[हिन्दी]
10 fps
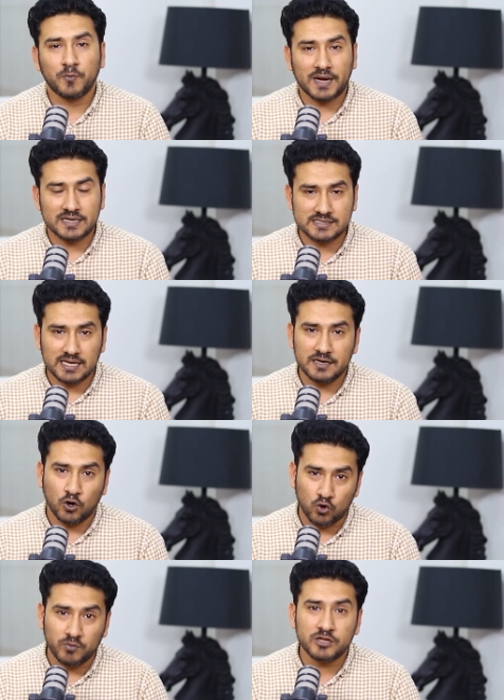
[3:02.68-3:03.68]
तो पाकिस्तानी
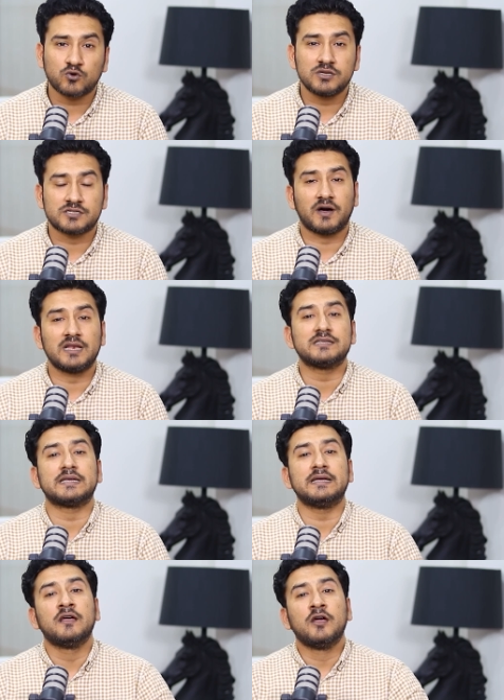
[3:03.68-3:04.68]
हुकूमत को इस हवाले
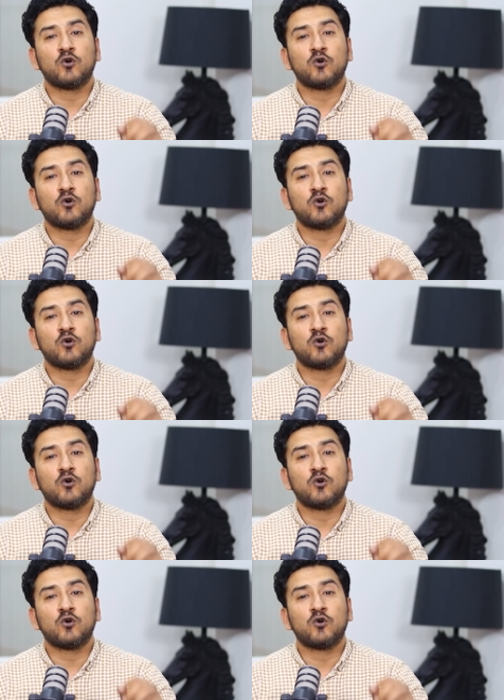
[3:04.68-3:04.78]
से